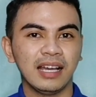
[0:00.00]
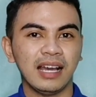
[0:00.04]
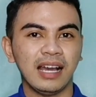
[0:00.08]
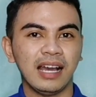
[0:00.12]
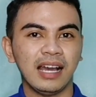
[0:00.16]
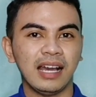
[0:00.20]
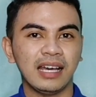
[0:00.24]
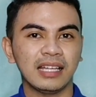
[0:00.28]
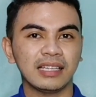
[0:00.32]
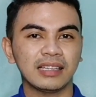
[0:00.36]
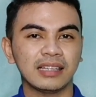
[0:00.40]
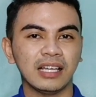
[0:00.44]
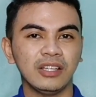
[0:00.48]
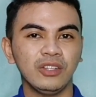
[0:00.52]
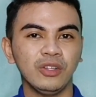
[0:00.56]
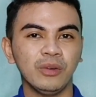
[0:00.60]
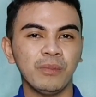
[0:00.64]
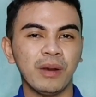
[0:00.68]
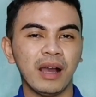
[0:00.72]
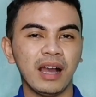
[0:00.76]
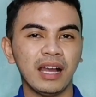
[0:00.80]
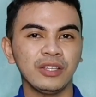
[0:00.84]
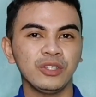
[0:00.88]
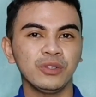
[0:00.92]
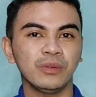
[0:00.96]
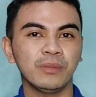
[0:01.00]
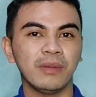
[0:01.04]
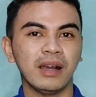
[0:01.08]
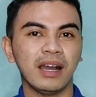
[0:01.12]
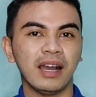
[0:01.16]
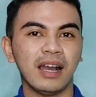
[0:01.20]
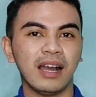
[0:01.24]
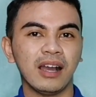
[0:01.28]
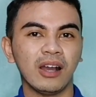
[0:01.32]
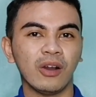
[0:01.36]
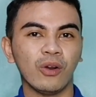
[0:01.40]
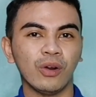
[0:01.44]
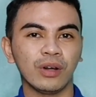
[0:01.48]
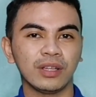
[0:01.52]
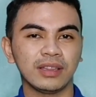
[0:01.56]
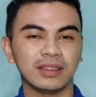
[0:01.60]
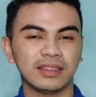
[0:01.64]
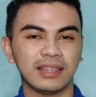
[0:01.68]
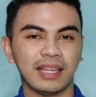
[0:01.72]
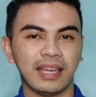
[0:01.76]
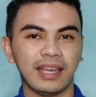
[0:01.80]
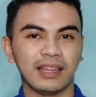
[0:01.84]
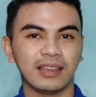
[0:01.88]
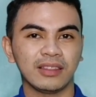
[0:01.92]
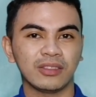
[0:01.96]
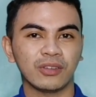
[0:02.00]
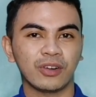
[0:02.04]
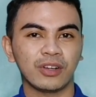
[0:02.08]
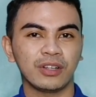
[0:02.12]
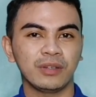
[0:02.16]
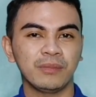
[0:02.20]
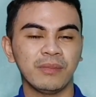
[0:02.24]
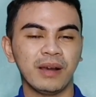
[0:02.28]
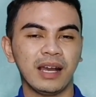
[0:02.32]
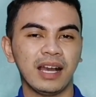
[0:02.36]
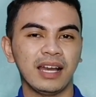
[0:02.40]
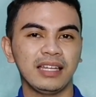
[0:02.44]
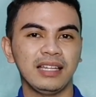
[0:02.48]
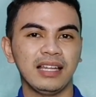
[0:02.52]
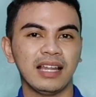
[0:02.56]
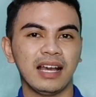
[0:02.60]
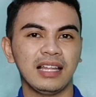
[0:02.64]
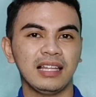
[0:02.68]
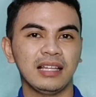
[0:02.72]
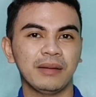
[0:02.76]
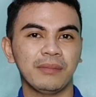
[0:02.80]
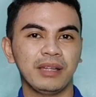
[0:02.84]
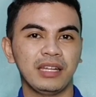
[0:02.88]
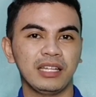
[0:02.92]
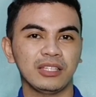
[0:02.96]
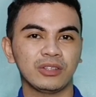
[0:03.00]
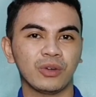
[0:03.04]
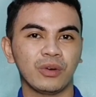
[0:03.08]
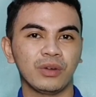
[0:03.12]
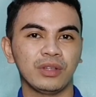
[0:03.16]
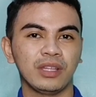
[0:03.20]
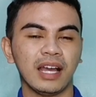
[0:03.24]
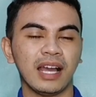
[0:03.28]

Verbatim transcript: At ano ba yung mga content or yung mga nilalaman nito